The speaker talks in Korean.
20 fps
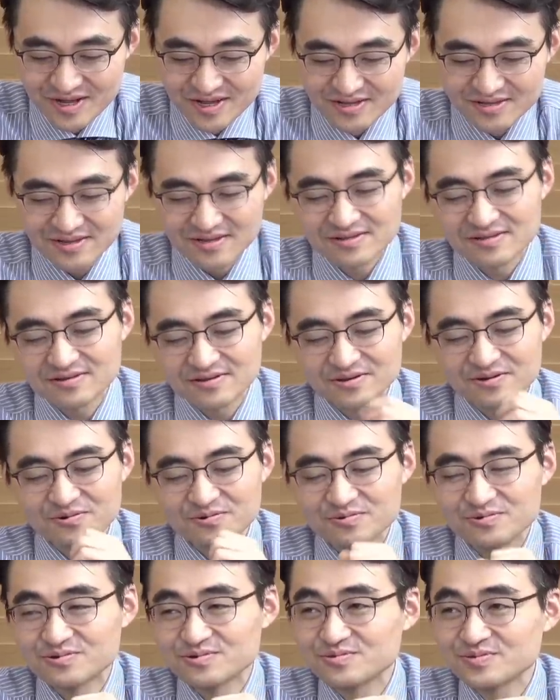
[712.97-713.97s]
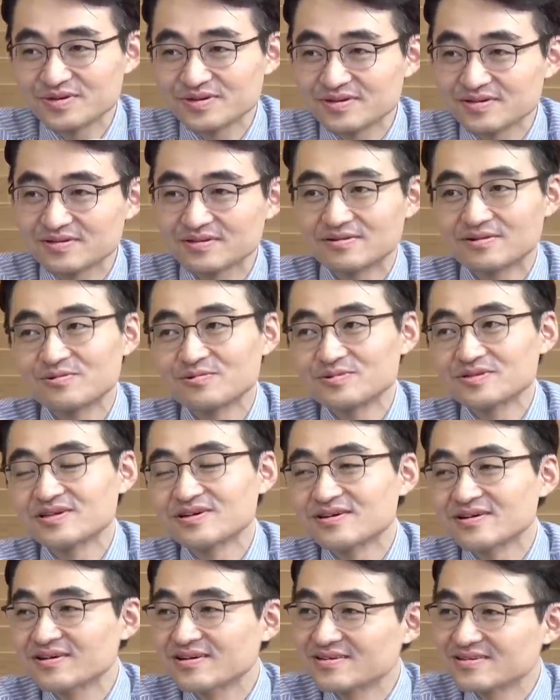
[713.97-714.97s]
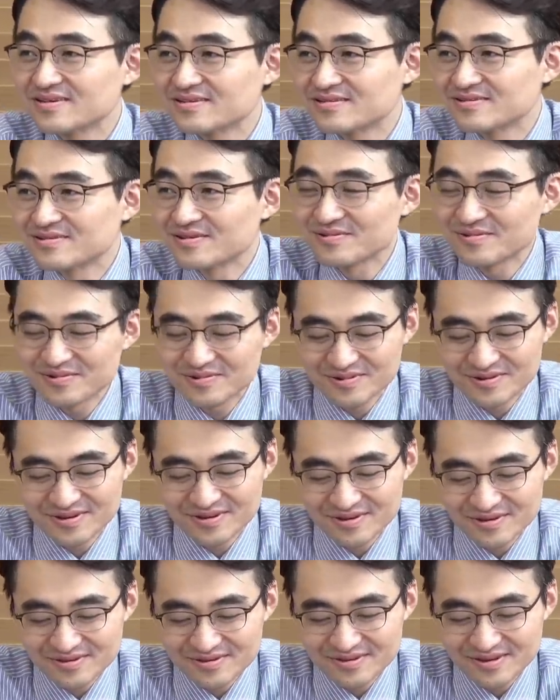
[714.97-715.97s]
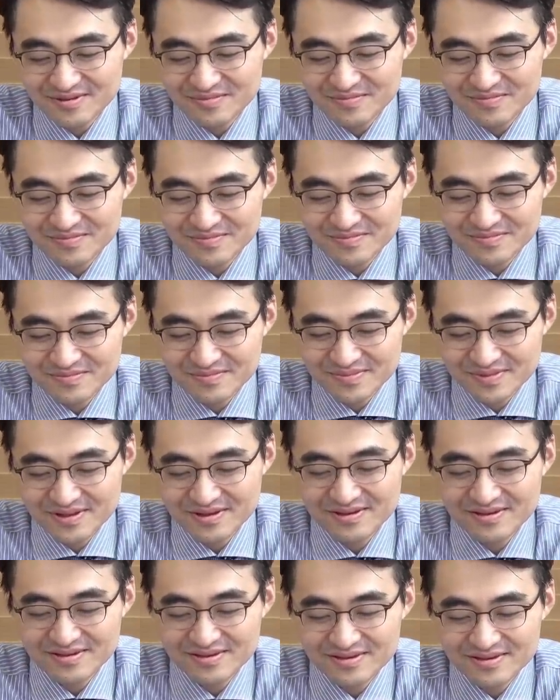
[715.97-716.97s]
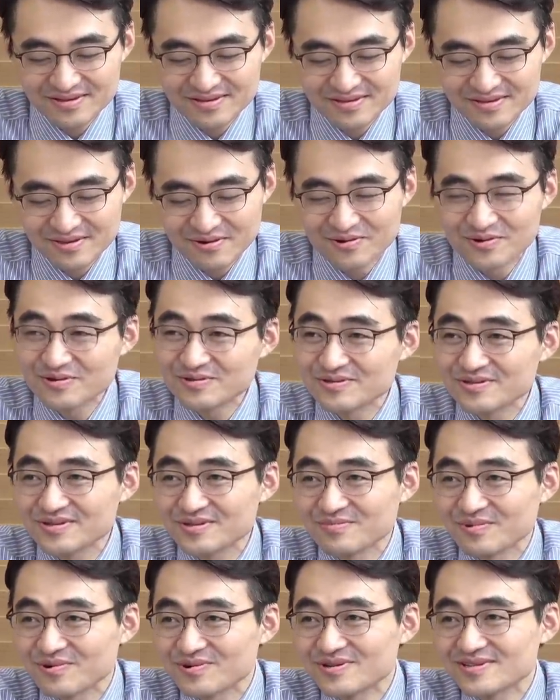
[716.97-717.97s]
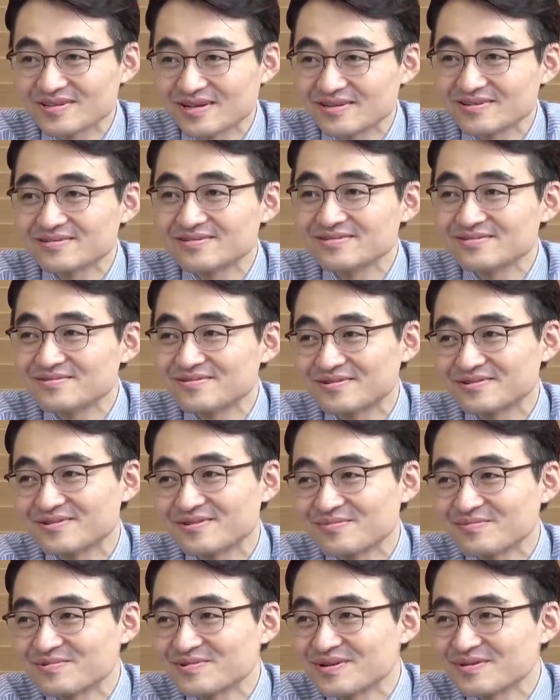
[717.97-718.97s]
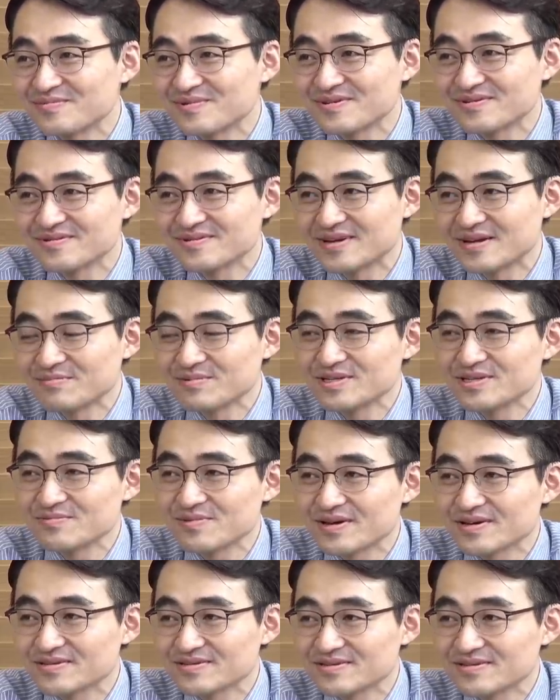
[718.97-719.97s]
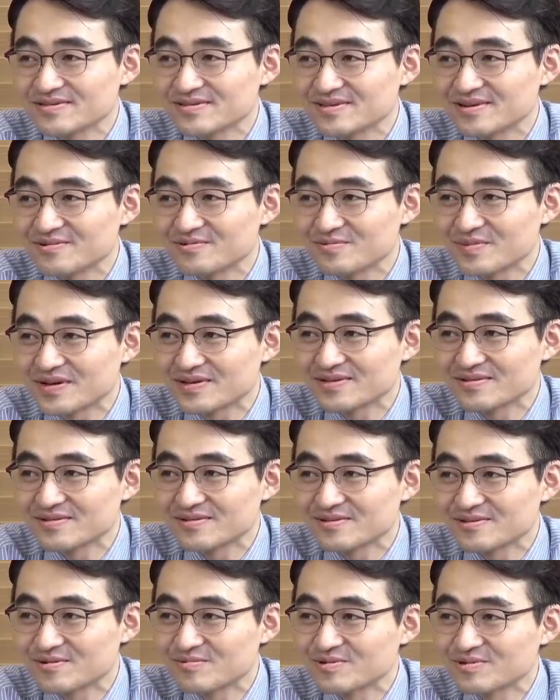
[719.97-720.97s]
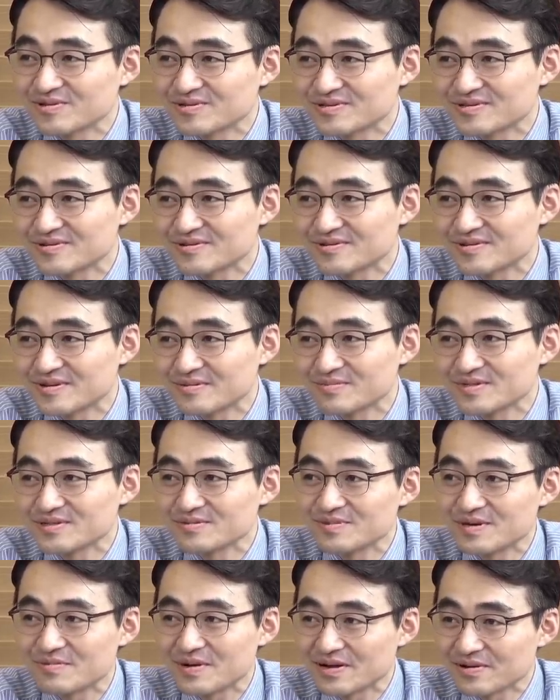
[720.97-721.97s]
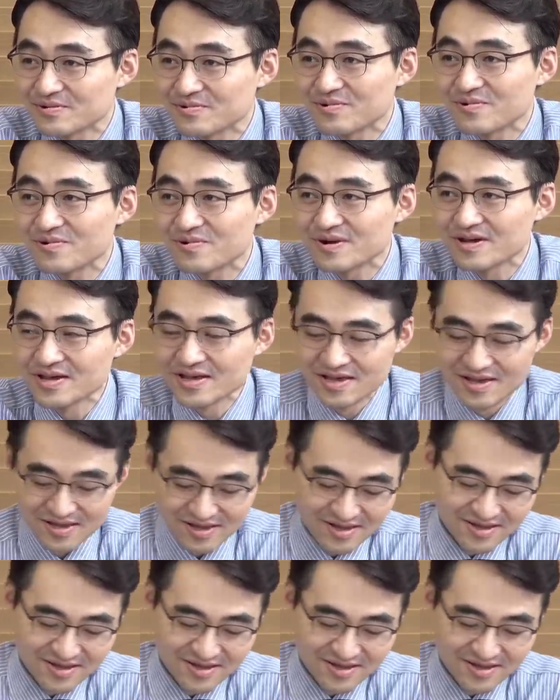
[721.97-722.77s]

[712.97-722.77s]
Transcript: 셀트리온 그룹이 그리고 제가 이게 느꼈던 게참 되게 이 경영진이 머리를 잘 쓰는 것 같아요. 뭐냐면 음. 램시마 네. SC라고 많이들 들어보셨을 거예요. 램시마 네. 말고 네.